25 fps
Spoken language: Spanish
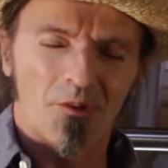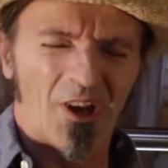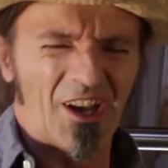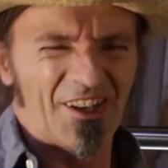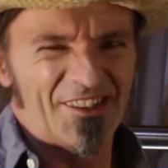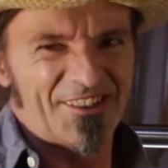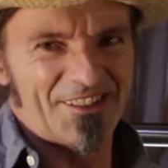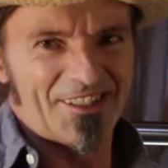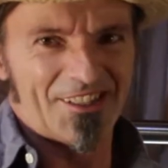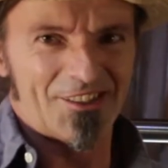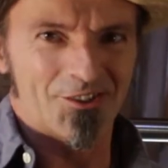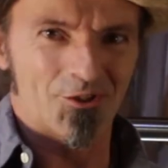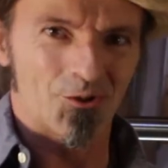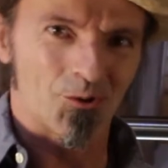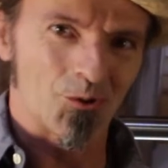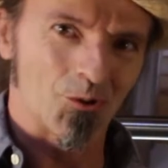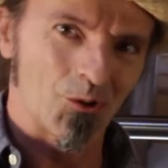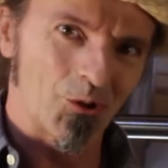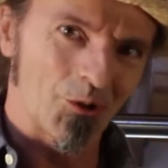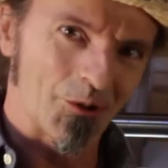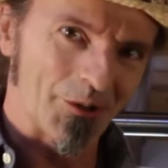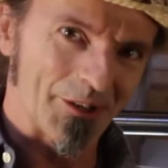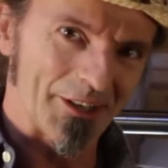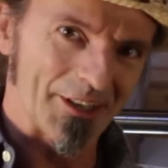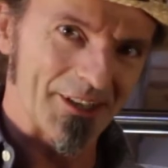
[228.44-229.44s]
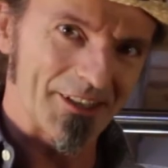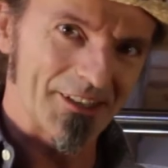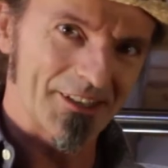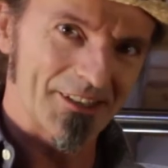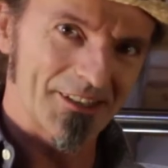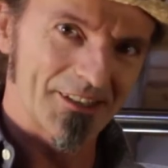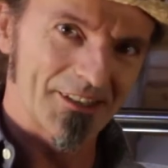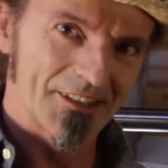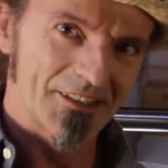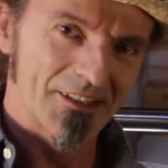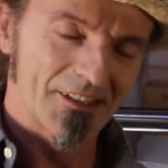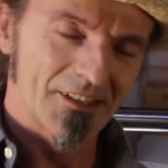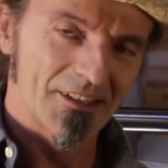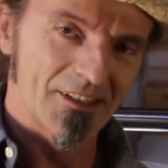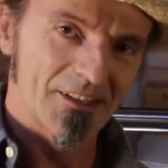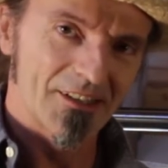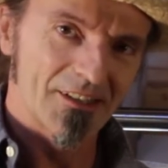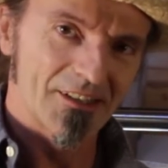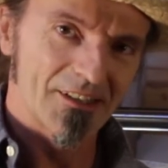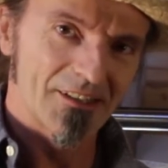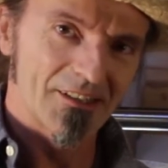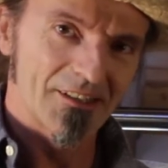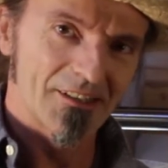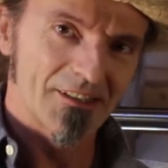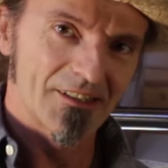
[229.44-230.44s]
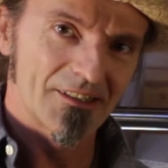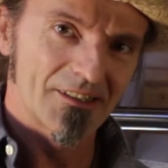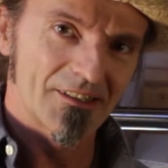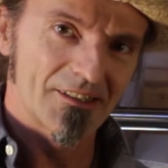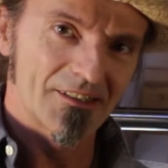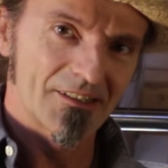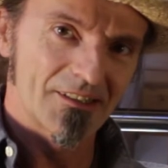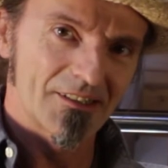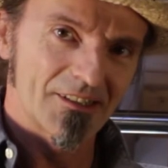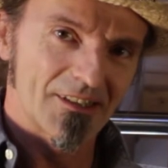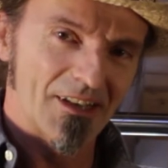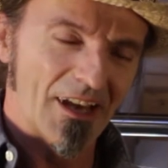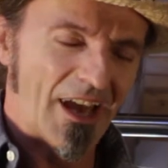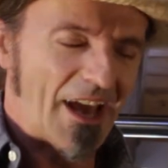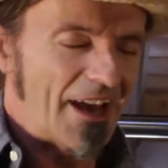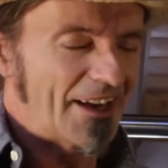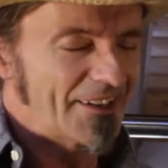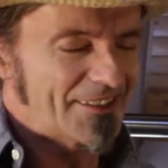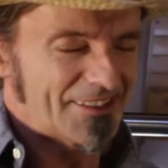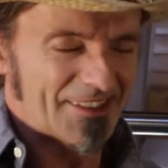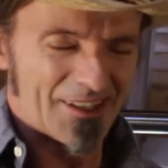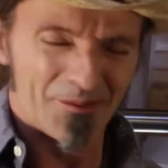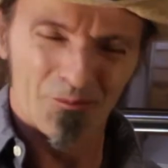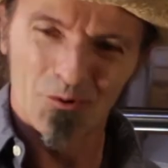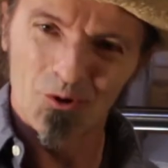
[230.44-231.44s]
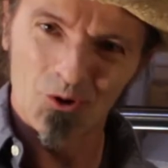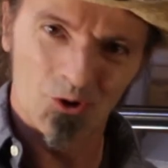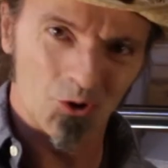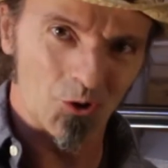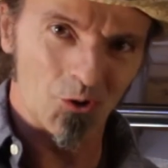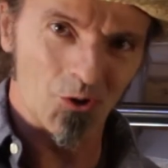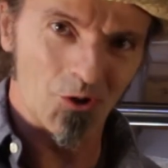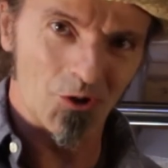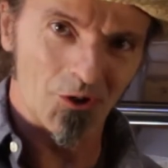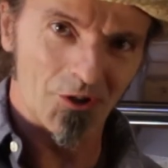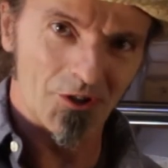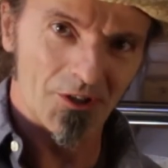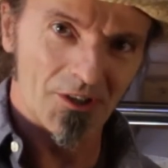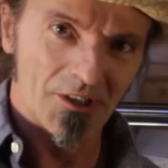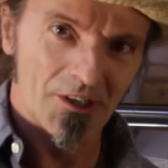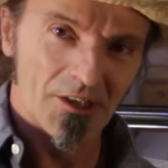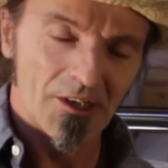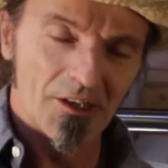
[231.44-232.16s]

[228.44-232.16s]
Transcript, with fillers: Ah, está chulo, ¿eh? Está muy chulo.